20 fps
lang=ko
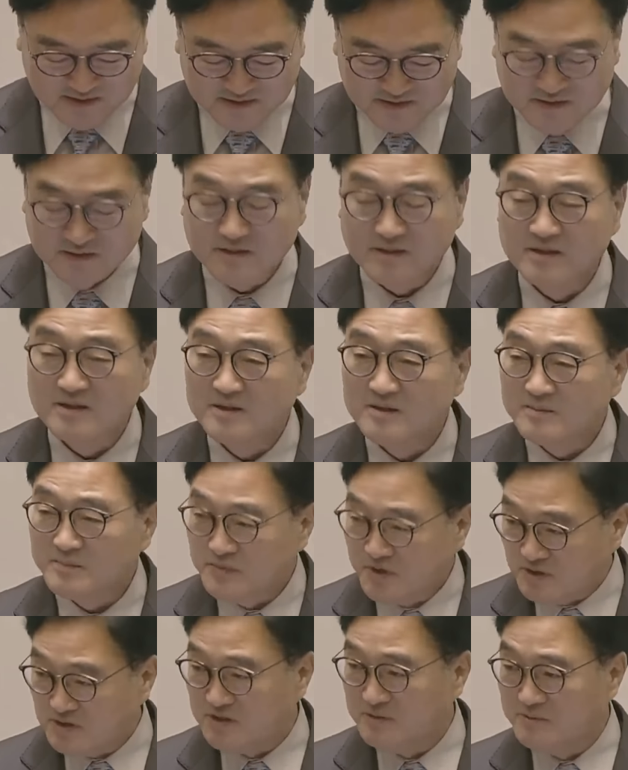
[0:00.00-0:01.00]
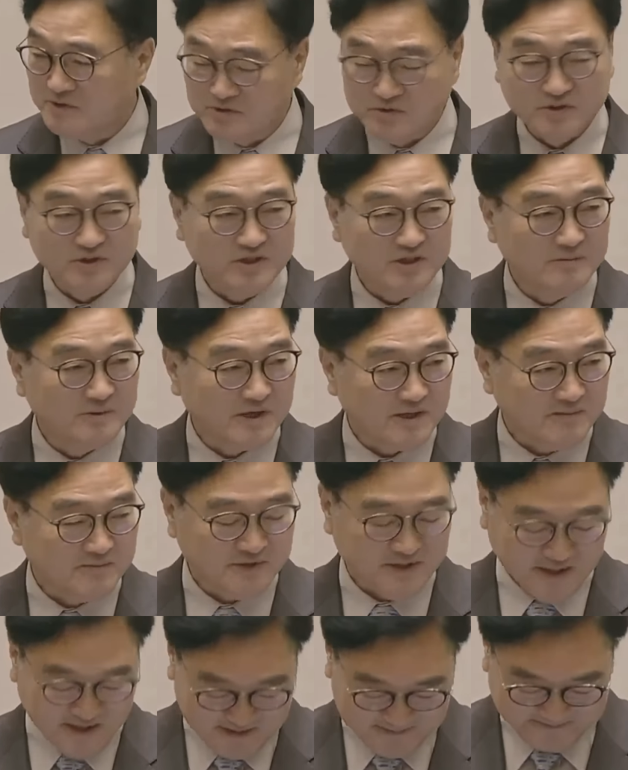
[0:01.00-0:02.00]
것을 명심해 주시기
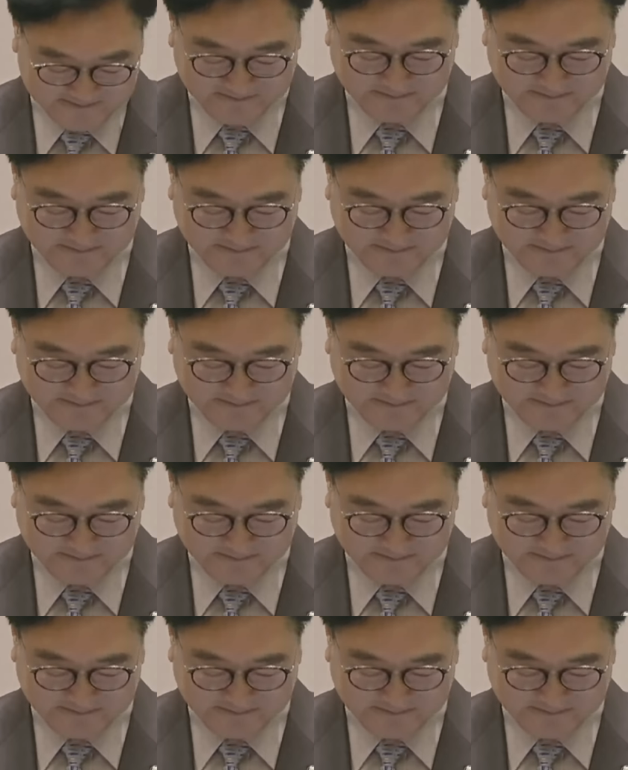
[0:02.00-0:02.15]
바랍니다.